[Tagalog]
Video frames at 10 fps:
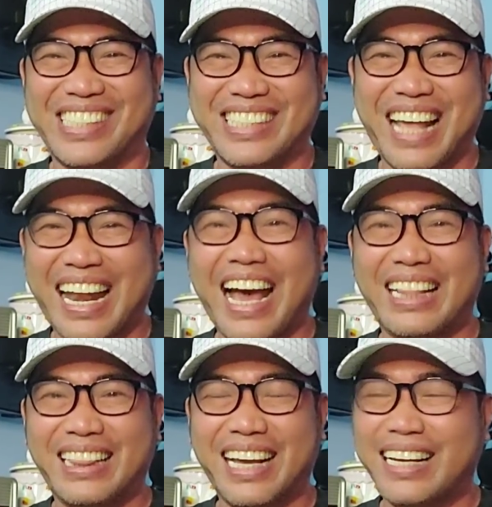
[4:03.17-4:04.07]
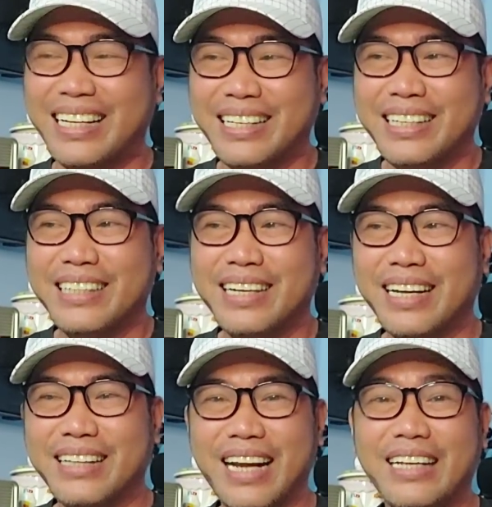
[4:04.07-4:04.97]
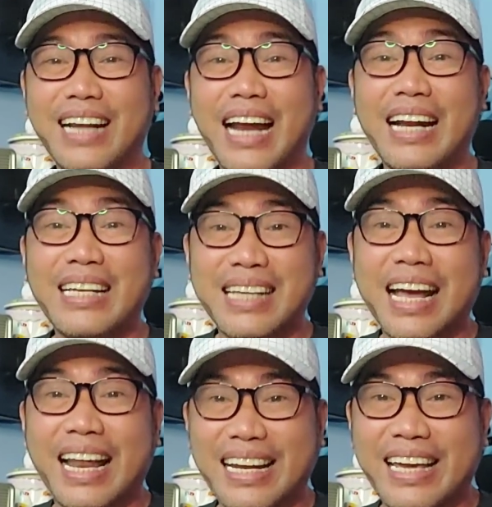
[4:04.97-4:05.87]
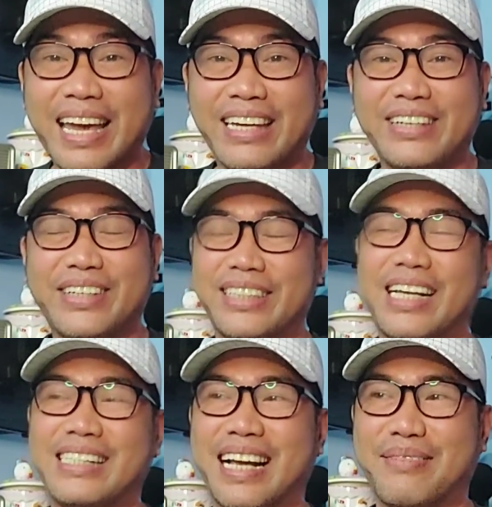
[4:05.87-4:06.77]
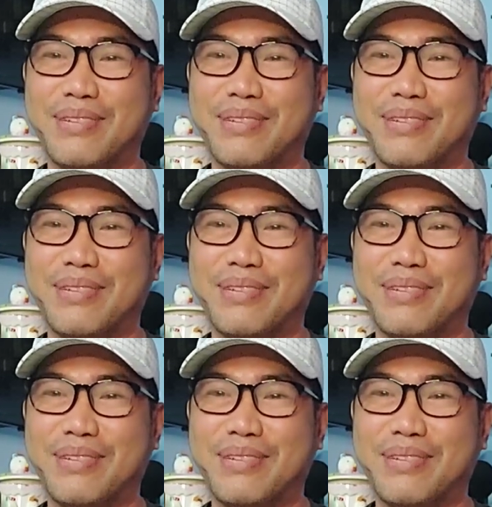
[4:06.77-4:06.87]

basta lahat ng, ng, ng, ng nasa kalye, yun. Nasa,